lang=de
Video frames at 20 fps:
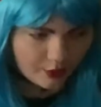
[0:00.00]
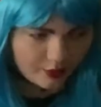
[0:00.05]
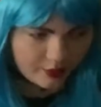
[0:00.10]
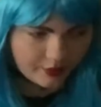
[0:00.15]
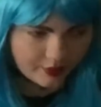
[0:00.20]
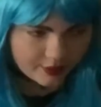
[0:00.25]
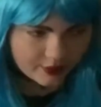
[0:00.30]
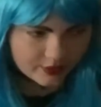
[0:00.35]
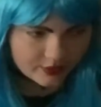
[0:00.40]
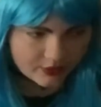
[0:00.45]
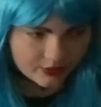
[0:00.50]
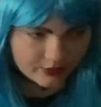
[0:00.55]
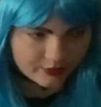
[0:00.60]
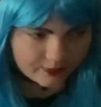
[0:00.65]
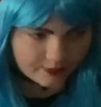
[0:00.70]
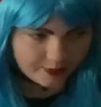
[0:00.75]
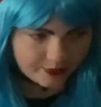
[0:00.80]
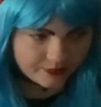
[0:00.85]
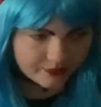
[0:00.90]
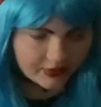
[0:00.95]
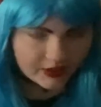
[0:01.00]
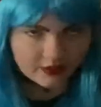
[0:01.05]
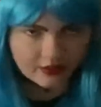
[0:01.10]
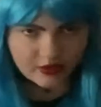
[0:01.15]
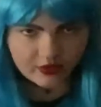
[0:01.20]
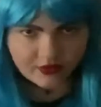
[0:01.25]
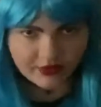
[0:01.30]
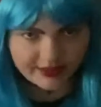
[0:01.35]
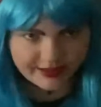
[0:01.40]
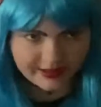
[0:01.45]
Und was
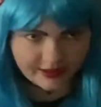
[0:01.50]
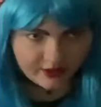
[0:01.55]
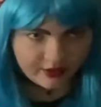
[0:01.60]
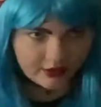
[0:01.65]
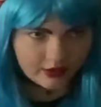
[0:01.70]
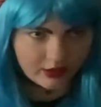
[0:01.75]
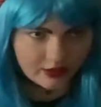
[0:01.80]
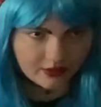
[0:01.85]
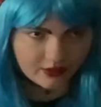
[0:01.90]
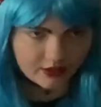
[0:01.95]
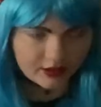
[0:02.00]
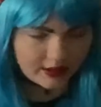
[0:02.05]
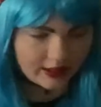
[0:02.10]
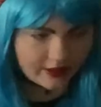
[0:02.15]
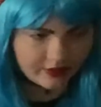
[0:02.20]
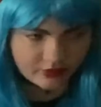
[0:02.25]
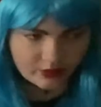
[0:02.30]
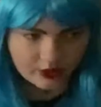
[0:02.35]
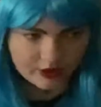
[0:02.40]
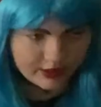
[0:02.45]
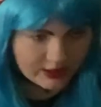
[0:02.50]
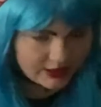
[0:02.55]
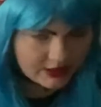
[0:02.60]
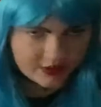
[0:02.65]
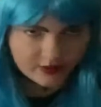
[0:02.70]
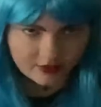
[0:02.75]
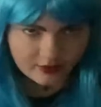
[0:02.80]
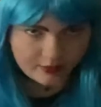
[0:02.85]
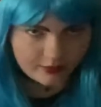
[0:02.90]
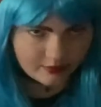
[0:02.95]
das Wichtigste ist, lasst euch
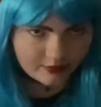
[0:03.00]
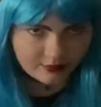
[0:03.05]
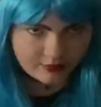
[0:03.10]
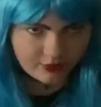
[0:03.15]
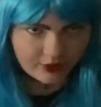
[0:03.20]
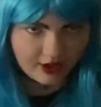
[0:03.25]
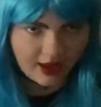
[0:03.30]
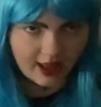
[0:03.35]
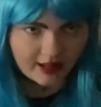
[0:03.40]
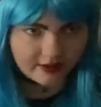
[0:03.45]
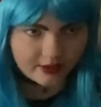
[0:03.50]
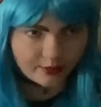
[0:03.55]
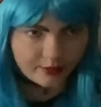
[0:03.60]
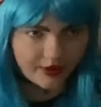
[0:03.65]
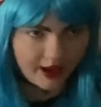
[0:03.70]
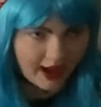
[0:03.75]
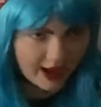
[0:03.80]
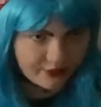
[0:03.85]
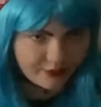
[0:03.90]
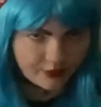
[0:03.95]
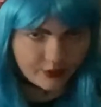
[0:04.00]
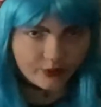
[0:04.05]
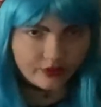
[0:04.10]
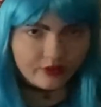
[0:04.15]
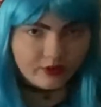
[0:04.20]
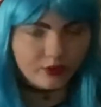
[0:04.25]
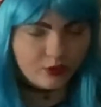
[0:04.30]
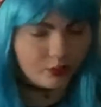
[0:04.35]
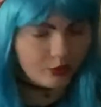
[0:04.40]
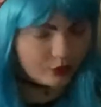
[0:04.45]
nicht von anderen
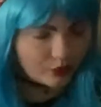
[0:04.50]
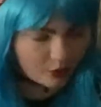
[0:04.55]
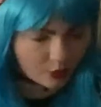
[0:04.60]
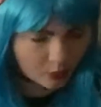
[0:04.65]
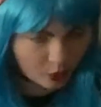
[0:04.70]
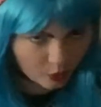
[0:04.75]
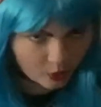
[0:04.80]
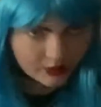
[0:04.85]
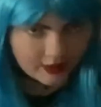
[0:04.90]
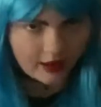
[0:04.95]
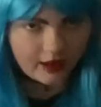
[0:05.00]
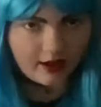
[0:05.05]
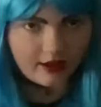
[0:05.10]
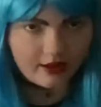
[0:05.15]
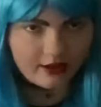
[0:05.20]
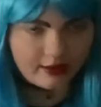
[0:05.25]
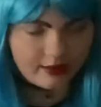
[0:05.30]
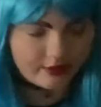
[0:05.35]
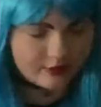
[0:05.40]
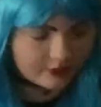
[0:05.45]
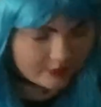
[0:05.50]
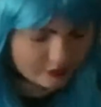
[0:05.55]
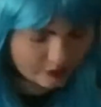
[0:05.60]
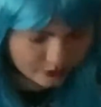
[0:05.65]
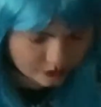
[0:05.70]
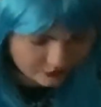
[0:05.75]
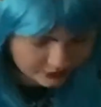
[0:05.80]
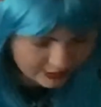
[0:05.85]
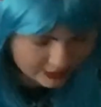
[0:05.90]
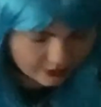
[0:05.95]
beeinflussen oder
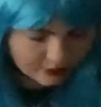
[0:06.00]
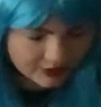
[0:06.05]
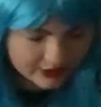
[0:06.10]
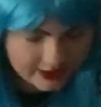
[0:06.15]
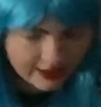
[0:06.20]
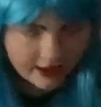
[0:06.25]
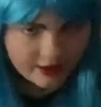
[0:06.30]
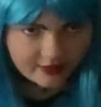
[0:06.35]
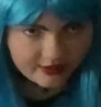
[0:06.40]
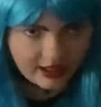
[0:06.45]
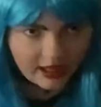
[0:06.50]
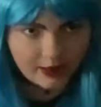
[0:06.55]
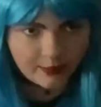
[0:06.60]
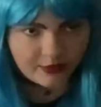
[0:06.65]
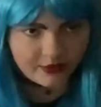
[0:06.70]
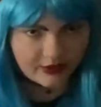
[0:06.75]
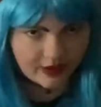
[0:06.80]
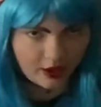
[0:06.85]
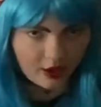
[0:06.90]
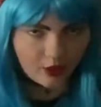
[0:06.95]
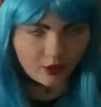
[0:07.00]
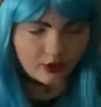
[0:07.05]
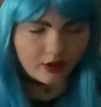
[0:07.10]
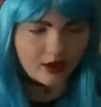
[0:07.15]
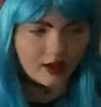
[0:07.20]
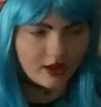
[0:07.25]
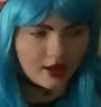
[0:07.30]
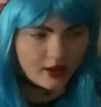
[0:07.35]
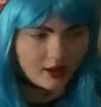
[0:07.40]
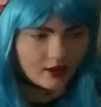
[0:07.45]
ihr selbst auch,
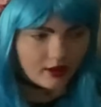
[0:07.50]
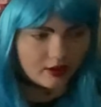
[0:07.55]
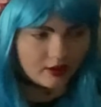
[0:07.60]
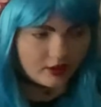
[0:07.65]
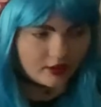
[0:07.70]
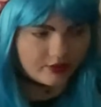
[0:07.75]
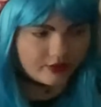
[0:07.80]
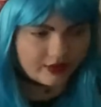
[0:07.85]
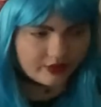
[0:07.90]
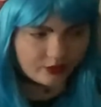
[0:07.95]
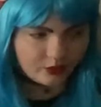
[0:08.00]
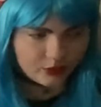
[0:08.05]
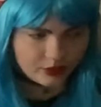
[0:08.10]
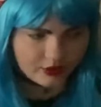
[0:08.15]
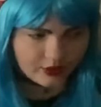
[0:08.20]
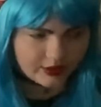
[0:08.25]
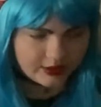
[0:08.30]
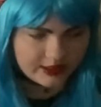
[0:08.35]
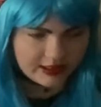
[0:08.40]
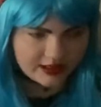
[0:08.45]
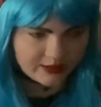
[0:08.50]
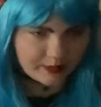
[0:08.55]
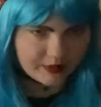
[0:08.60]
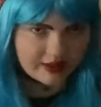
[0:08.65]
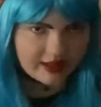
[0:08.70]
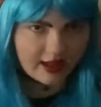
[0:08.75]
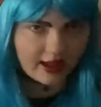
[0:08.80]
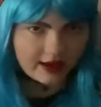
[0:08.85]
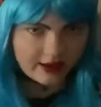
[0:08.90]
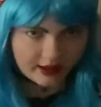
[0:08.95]
versucht euch nicht
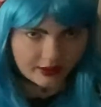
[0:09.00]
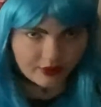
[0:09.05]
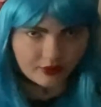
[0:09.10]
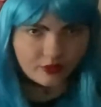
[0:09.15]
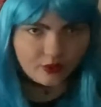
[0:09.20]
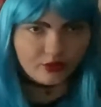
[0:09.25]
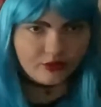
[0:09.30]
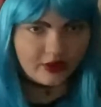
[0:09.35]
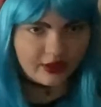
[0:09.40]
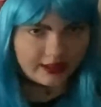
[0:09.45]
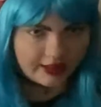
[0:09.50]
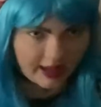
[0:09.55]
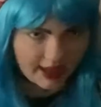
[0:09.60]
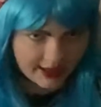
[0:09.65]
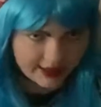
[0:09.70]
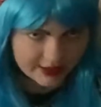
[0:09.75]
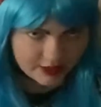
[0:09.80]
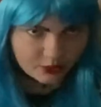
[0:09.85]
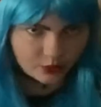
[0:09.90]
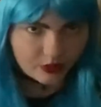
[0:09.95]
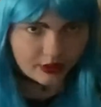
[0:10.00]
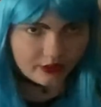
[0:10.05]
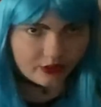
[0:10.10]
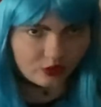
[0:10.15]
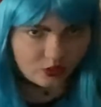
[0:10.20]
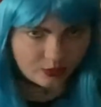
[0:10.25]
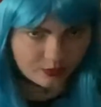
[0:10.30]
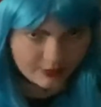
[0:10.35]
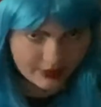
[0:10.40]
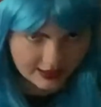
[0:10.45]
mit anderen zu vergleichen oder
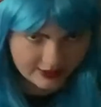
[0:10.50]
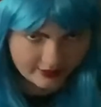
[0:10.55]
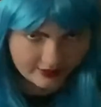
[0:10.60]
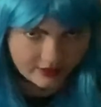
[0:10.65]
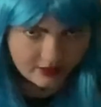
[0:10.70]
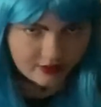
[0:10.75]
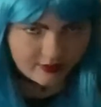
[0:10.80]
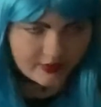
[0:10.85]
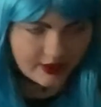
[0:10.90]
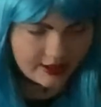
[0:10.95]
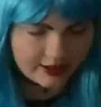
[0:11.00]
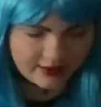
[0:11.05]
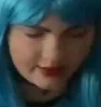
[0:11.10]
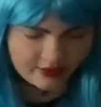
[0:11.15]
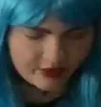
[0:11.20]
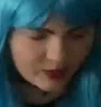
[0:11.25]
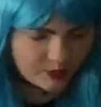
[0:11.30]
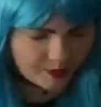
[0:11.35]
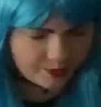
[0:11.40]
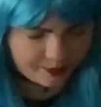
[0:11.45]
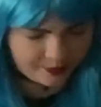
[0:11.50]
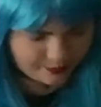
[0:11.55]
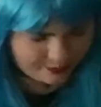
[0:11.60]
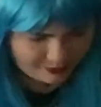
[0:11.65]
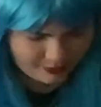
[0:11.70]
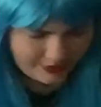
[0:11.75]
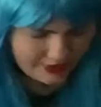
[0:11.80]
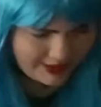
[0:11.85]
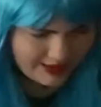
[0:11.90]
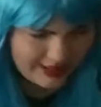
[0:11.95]
zu messen, weil das
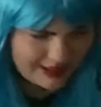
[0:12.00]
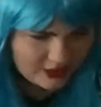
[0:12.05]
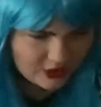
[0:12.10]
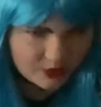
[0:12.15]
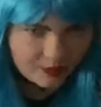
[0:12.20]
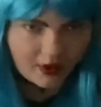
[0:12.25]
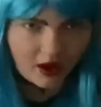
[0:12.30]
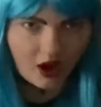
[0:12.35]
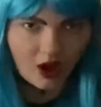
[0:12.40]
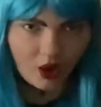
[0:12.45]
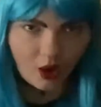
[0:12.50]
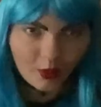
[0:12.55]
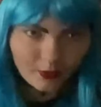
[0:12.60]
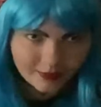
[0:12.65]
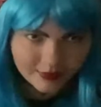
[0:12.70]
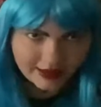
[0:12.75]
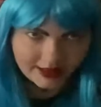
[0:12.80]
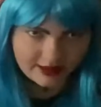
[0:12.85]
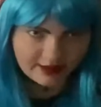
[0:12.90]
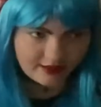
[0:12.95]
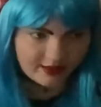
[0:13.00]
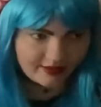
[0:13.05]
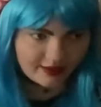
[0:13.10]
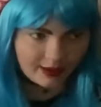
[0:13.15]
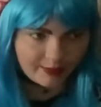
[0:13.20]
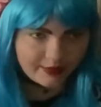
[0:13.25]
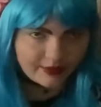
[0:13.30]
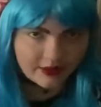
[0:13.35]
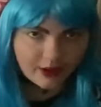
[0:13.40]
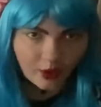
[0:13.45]
bringt überhaupt nichts. Das
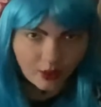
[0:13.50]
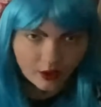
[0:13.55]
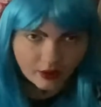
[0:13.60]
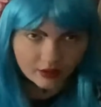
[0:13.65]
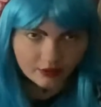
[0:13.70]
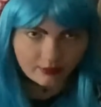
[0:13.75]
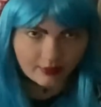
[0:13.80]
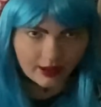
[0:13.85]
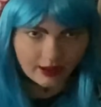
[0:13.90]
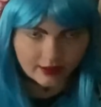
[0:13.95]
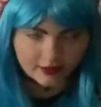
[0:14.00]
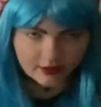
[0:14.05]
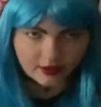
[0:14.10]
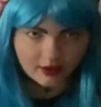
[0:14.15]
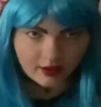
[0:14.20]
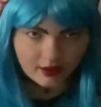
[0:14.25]
habe ich auch gemacht.